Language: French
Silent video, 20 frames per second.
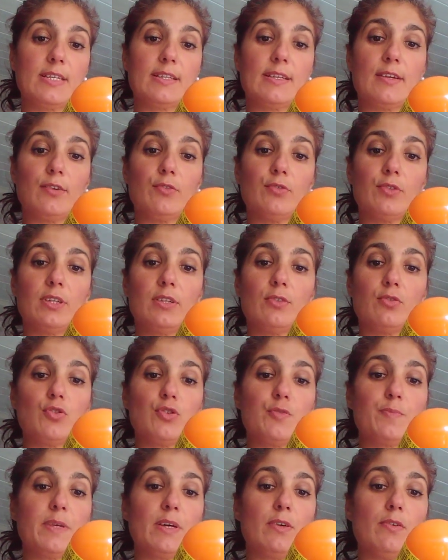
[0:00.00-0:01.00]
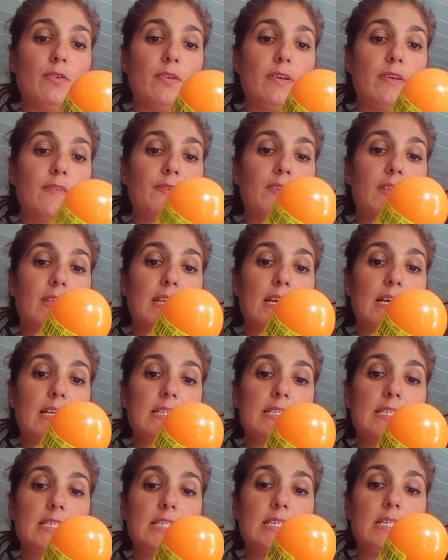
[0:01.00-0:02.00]
C'est un antitranspirant
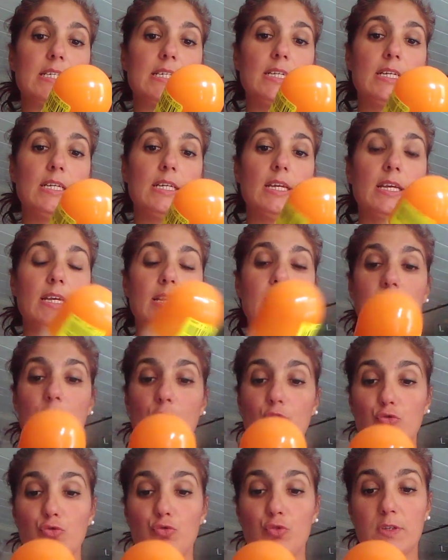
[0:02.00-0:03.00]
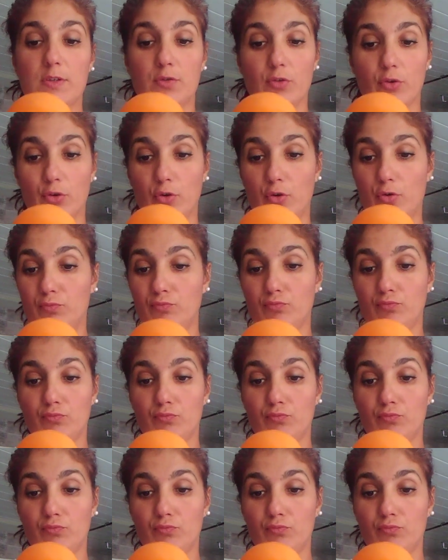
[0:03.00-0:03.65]
efficace 48 heures.